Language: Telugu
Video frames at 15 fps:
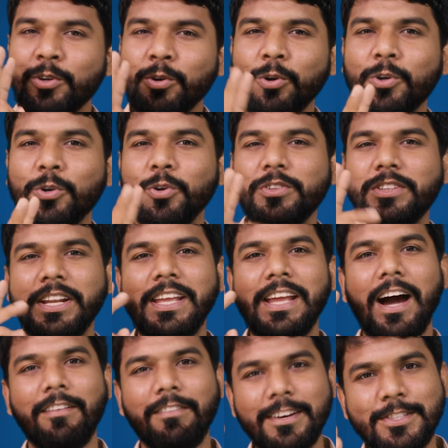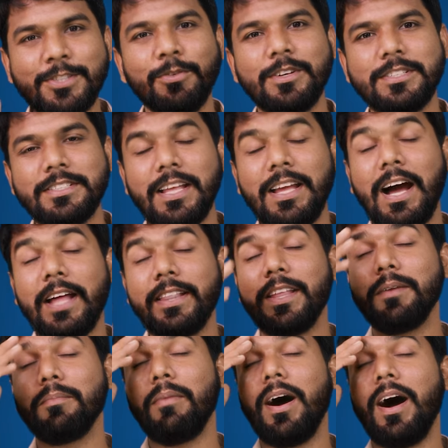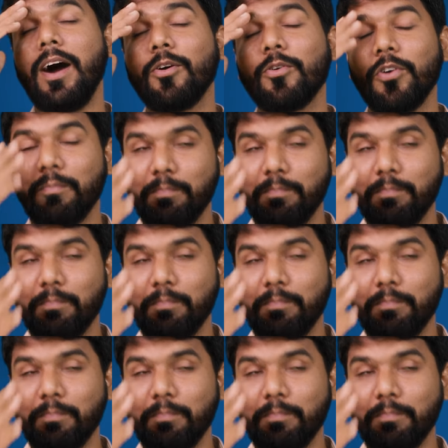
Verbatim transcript: టూ టు త్రీ అవర్స్ వస్తే అది మహా